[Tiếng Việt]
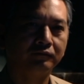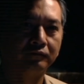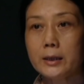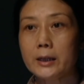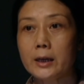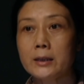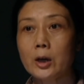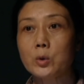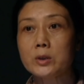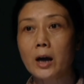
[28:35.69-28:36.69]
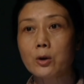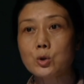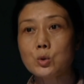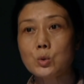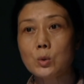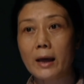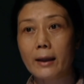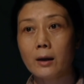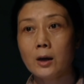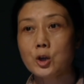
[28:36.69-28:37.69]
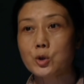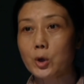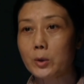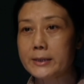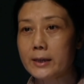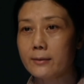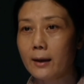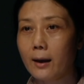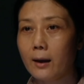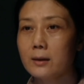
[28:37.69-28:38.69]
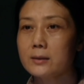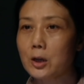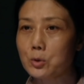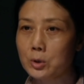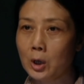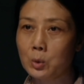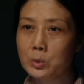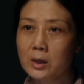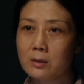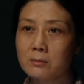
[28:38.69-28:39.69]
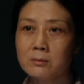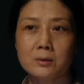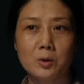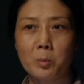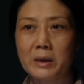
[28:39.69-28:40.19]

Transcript: Đúng rồi, hôm đó có chú Đường đến muốn gặp nó.